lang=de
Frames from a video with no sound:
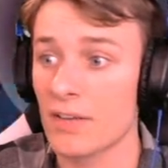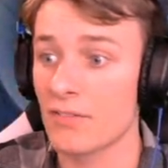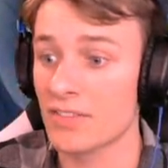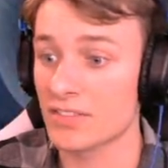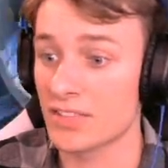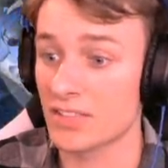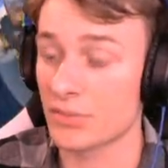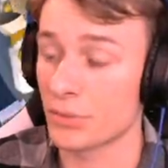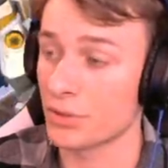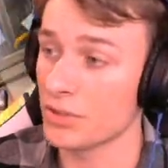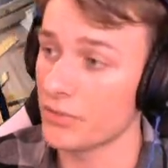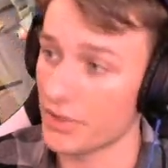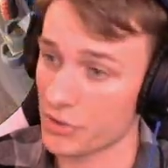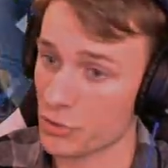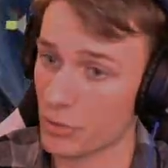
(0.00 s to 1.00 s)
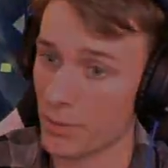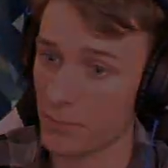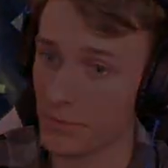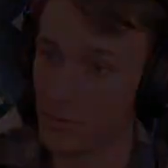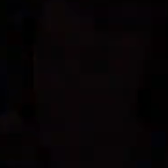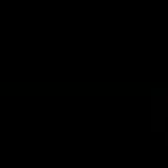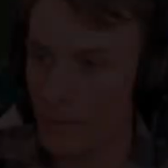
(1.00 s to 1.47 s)
was jetzt für ein Event
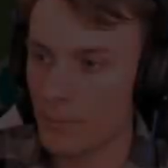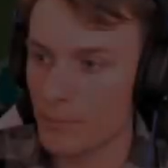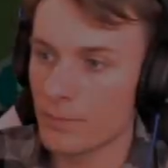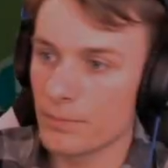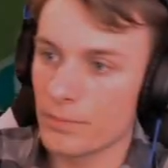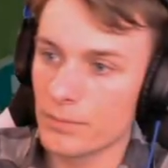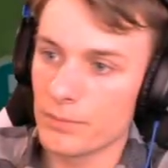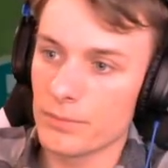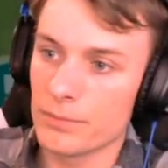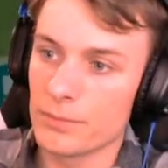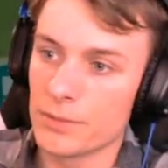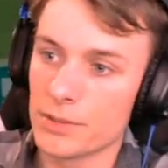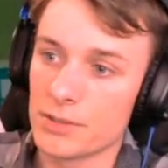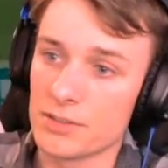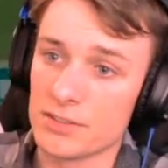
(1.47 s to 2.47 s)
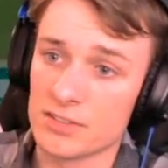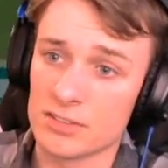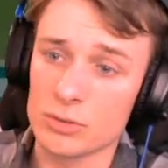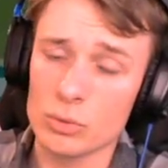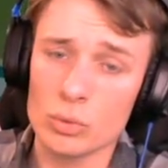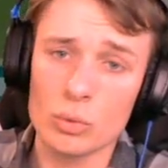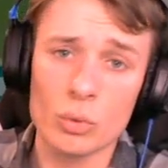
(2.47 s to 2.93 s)
droppt.
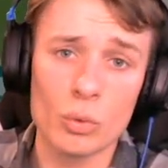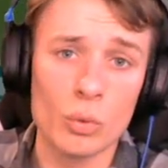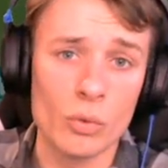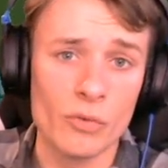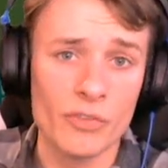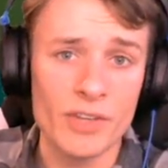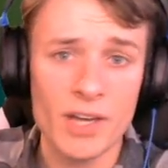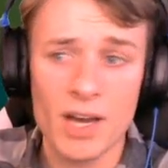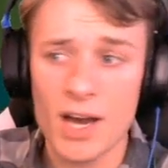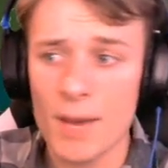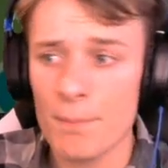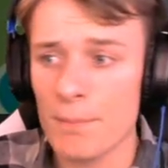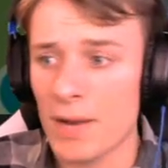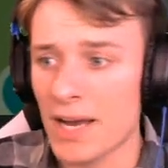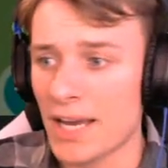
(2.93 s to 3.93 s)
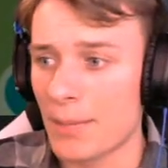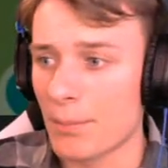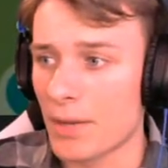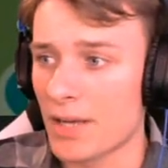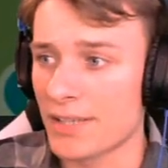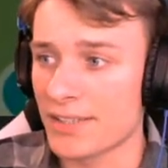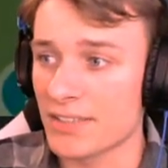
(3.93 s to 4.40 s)
So, wir haben
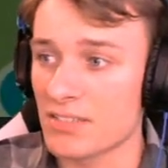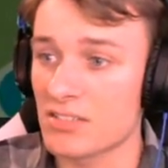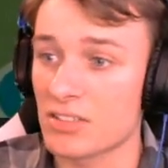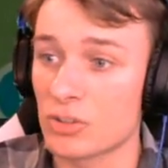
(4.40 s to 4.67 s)
einmal das